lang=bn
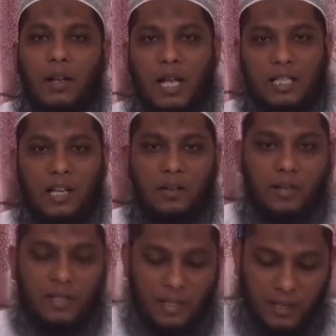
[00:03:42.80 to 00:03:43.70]
আশা
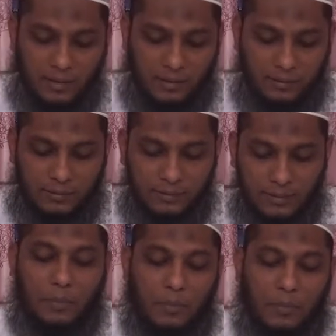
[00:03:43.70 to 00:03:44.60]
করা যায়
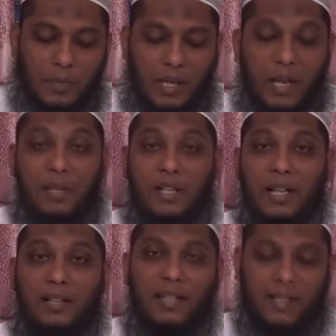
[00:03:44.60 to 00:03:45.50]
এ
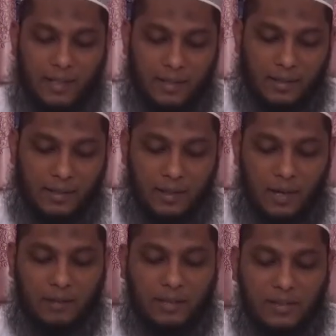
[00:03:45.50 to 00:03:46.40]
বিধান থেকে
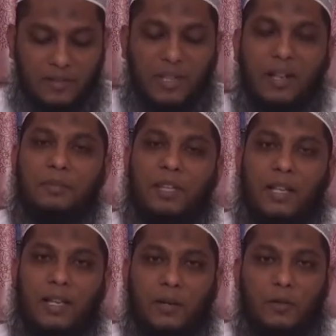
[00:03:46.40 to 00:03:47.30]
অর্থাৎ সিয়াম
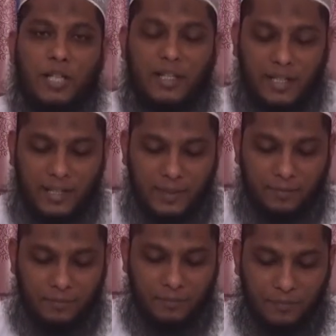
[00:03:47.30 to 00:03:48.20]
থেকে রোজা থেকে
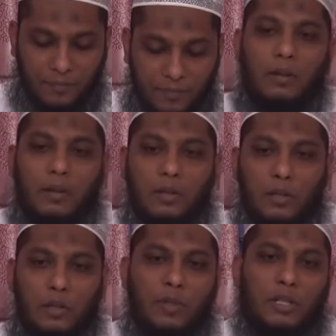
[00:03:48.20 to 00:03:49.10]

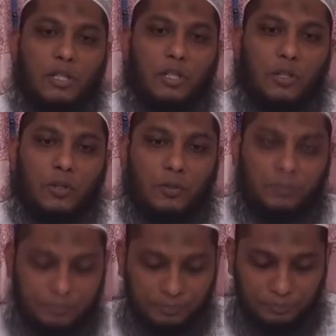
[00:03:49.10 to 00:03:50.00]
তোমাদের জন্য
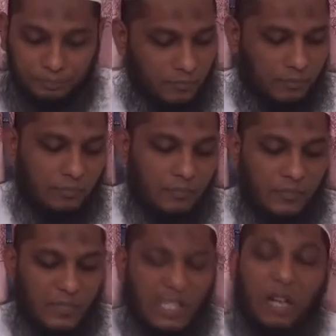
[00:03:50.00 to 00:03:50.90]

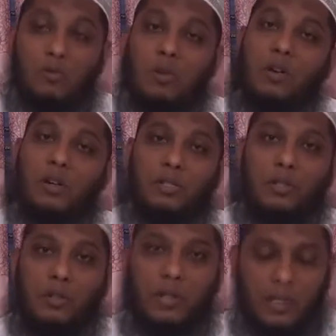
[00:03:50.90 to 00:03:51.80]
তাকুয়া
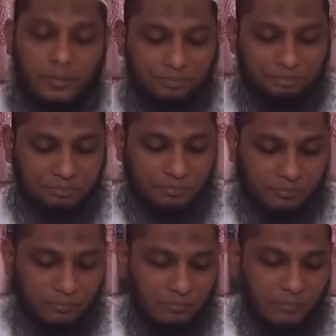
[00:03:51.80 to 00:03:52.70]
অর্জন করা
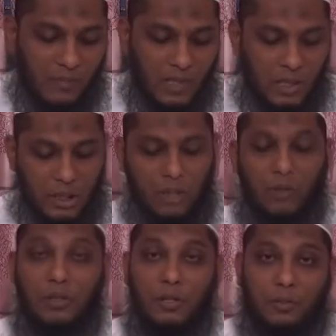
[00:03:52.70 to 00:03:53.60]

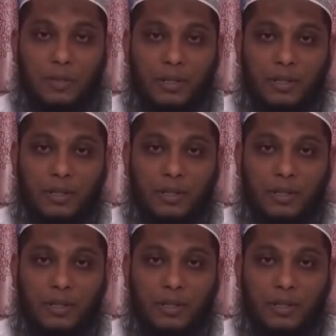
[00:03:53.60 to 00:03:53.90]
সহজ হবে